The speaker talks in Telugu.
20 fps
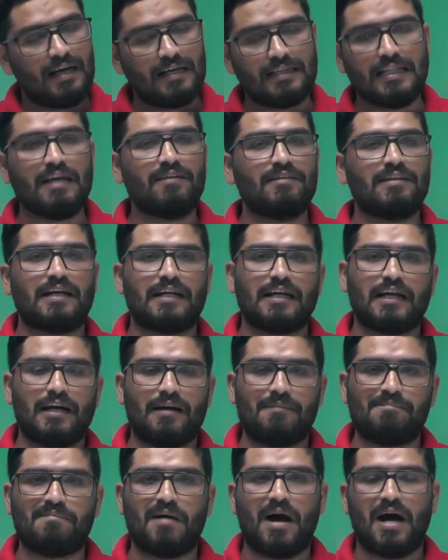అదేవిధంగా
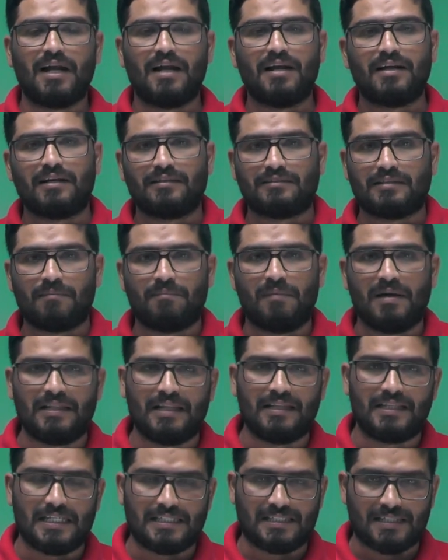బాలలకు
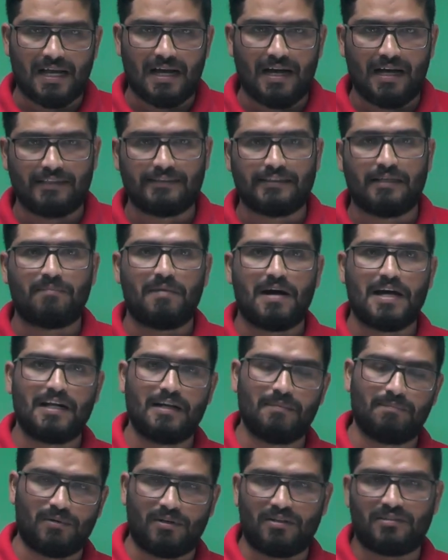సంబంధించి సాహస
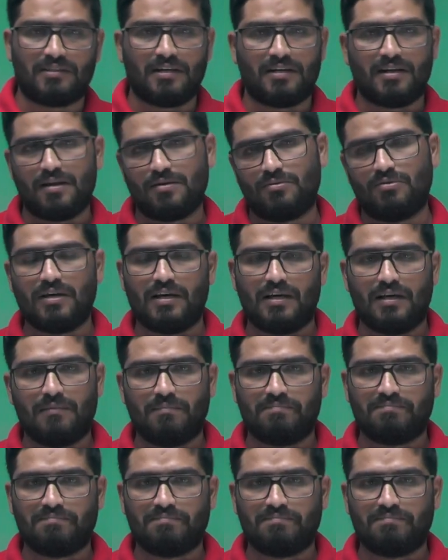బాలల పురస్కారాలు కూడా